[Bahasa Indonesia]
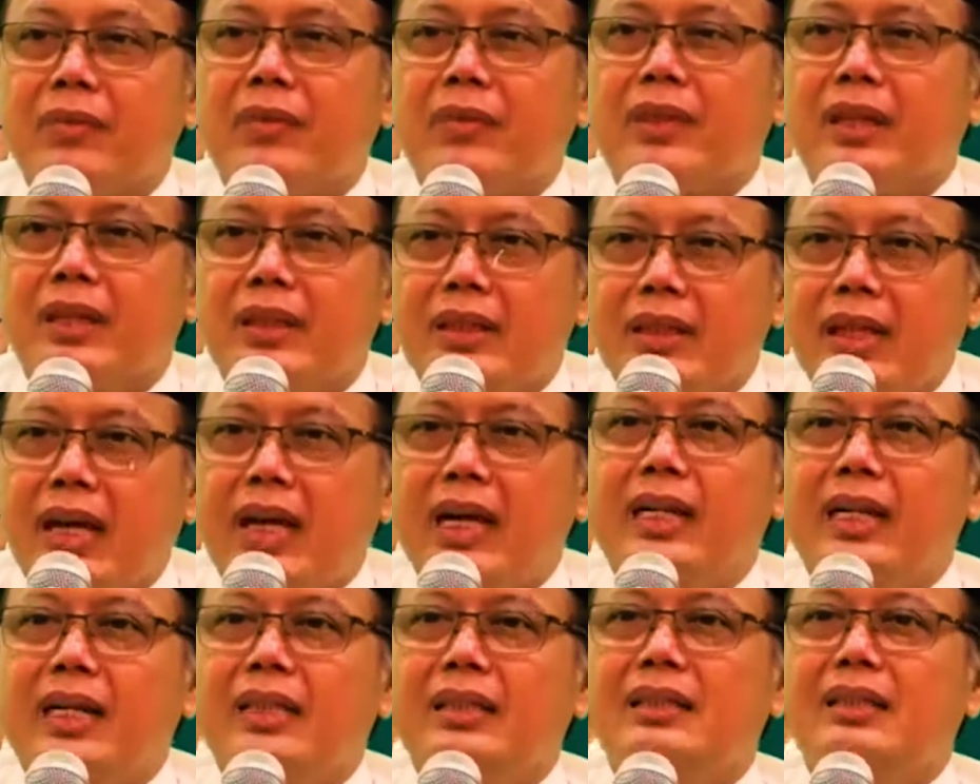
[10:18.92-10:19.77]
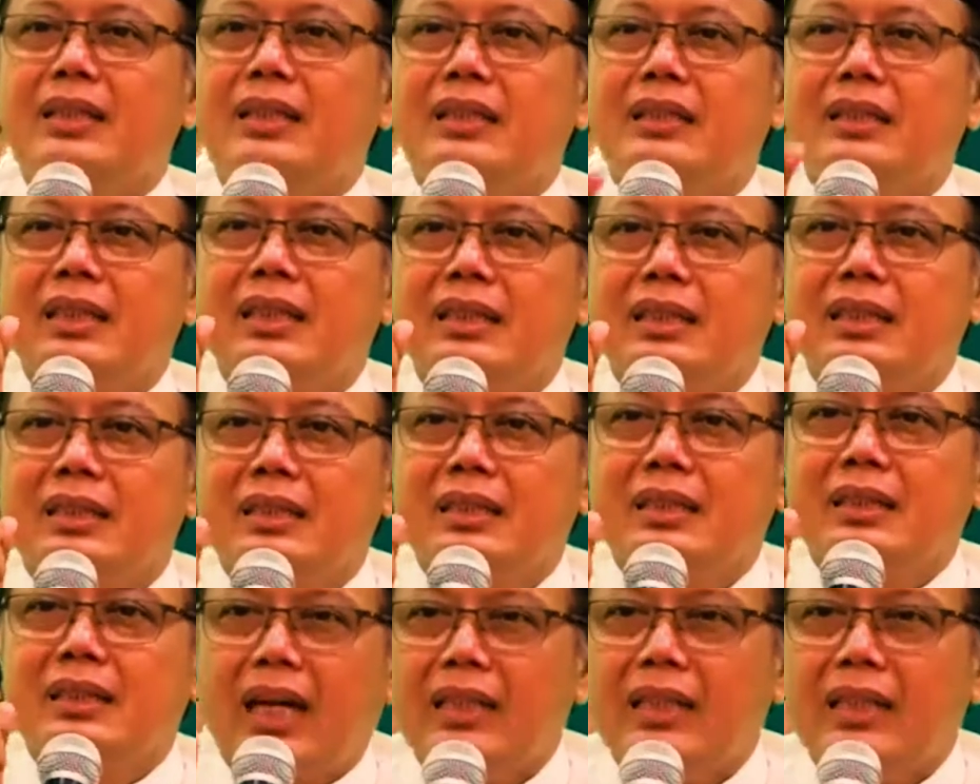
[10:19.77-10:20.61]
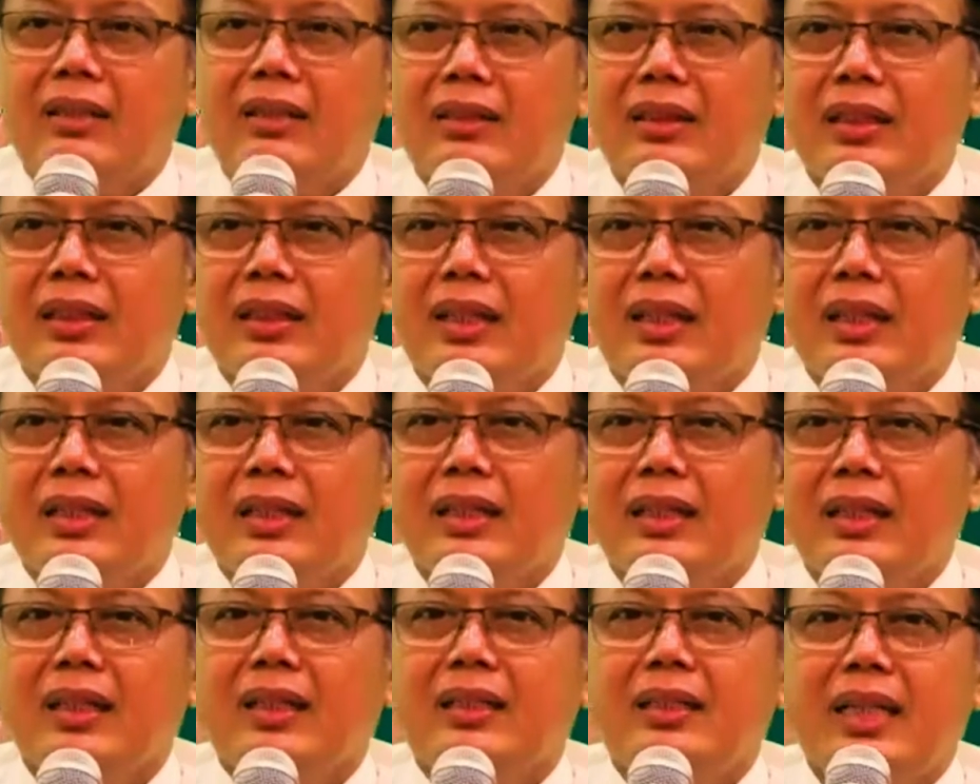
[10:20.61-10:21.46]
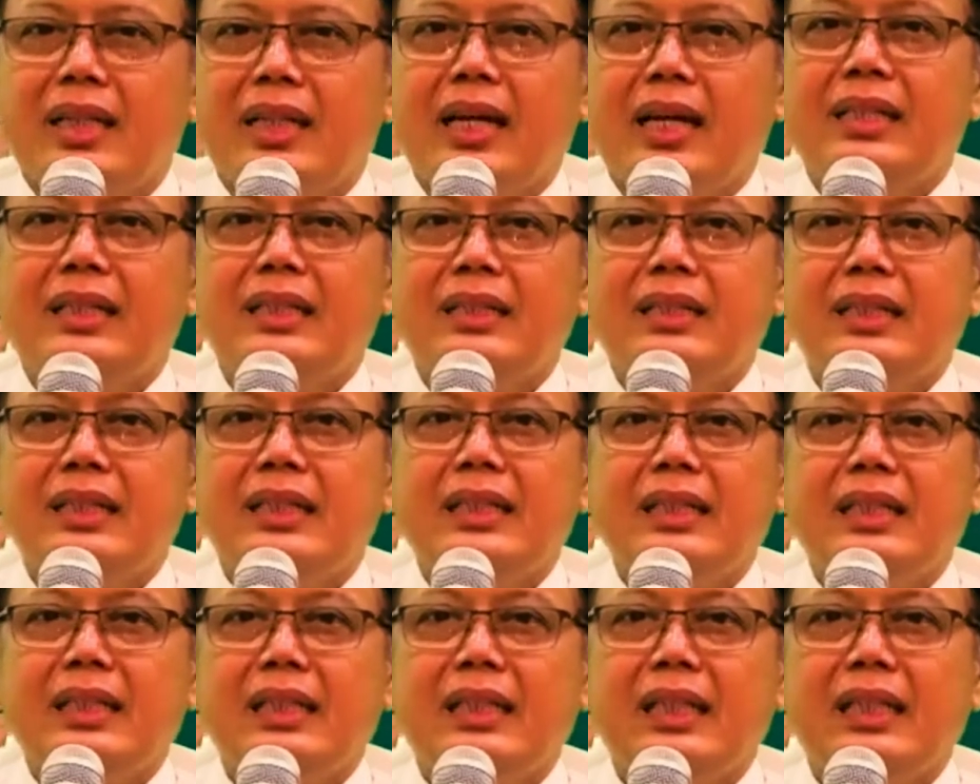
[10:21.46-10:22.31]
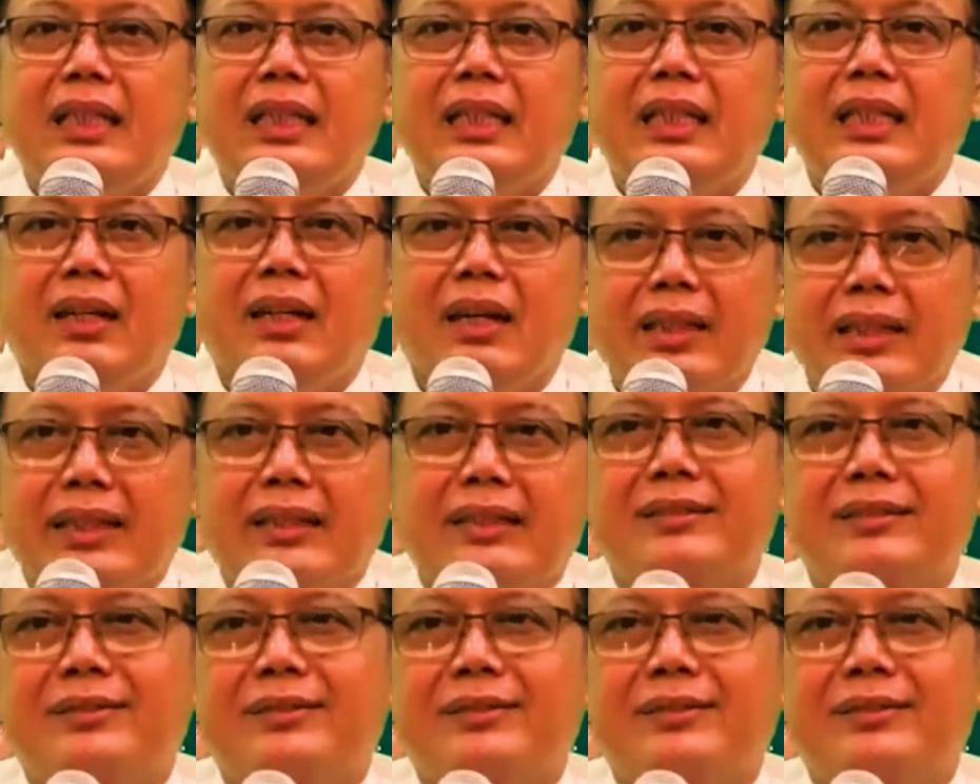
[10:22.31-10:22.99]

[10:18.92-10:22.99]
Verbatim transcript: yang dicintai oleh Allah dan diridhoi.